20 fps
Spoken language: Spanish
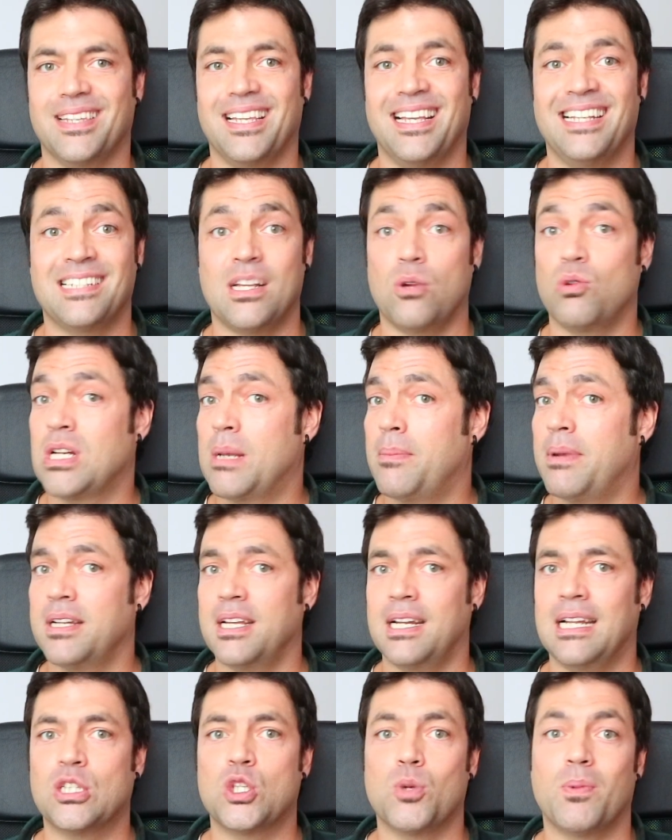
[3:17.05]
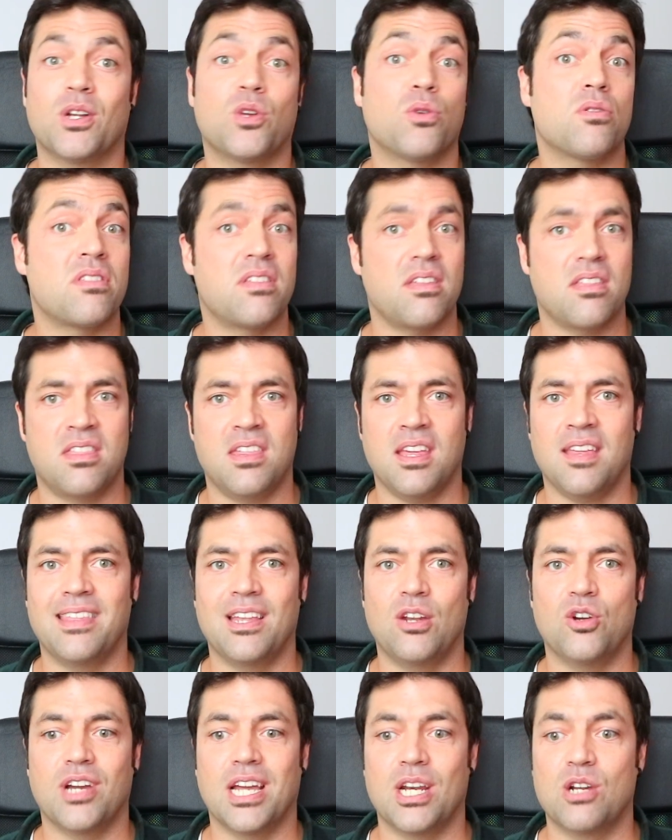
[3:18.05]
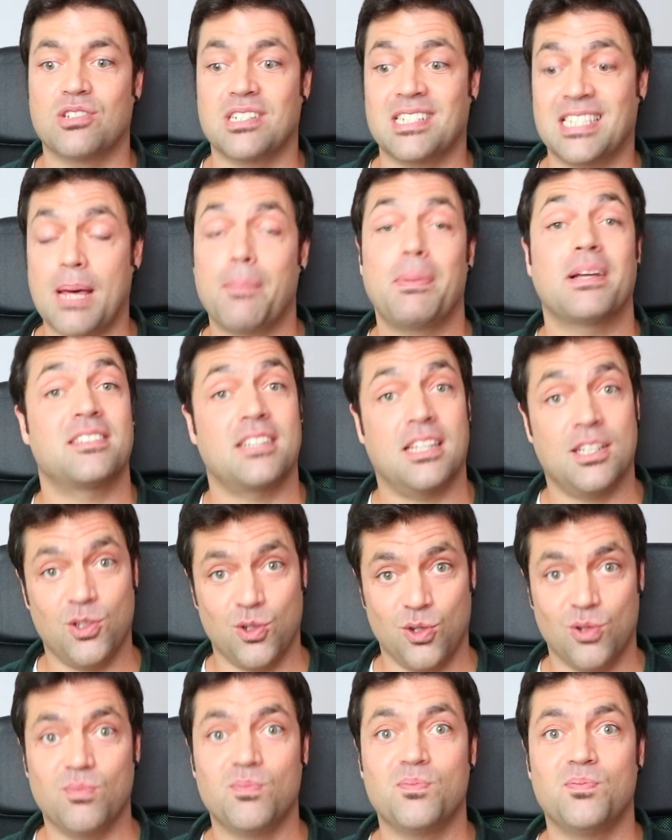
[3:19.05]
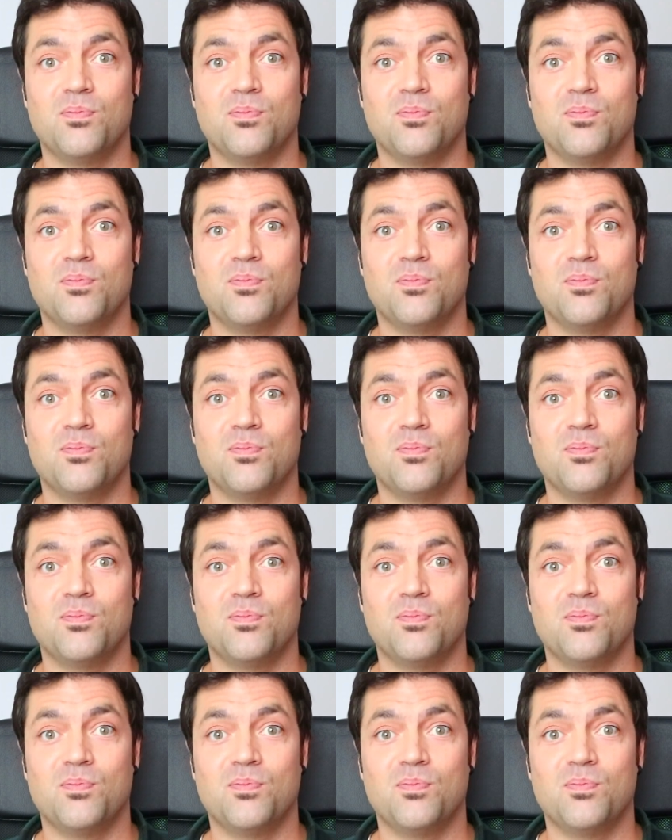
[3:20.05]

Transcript: es de alguna manera tomar conciencia de lo que nos está pasando.